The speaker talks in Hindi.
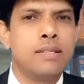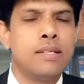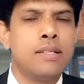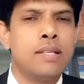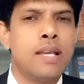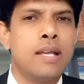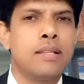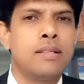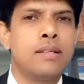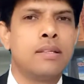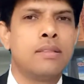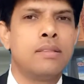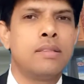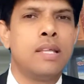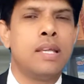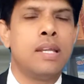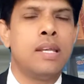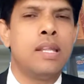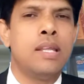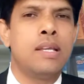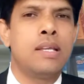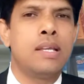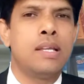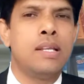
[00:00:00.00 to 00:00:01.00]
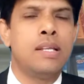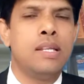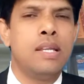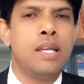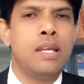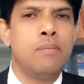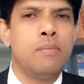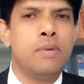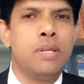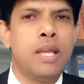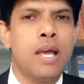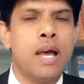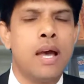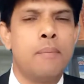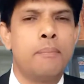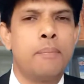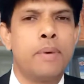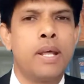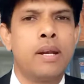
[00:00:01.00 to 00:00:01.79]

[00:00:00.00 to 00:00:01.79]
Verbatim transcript: इजाजत देने के लिए भी यहाँ